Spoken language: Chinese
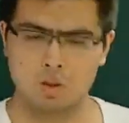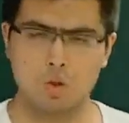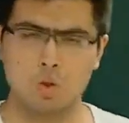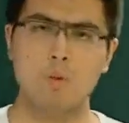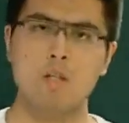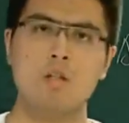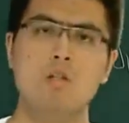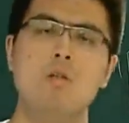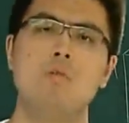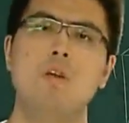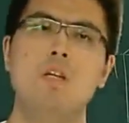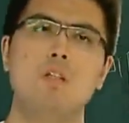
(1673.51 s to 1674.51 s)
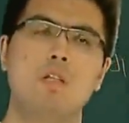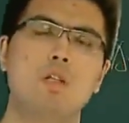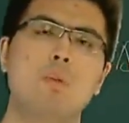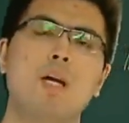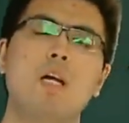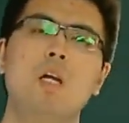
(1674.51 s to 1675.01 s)
右边是个正方形，
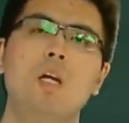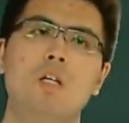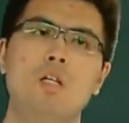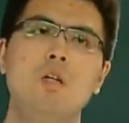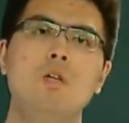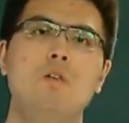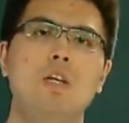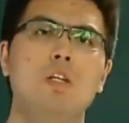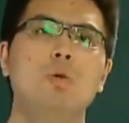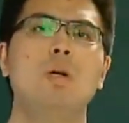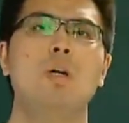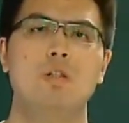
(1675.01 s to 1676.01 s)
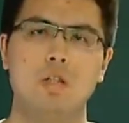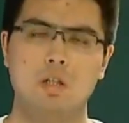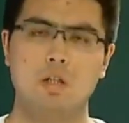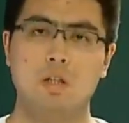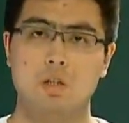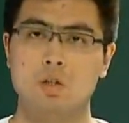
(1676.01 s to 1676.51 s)
对吧？正方形对角线
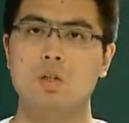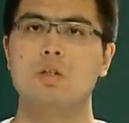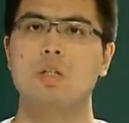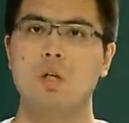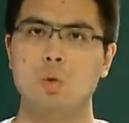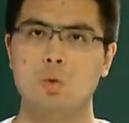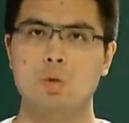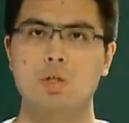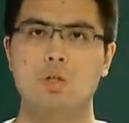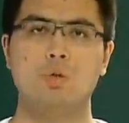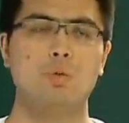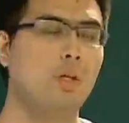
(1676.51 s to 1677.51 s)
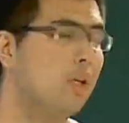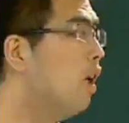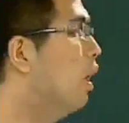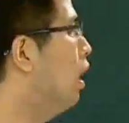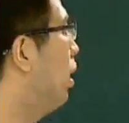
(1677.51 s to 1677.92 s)
呢是相互垂直，所以呢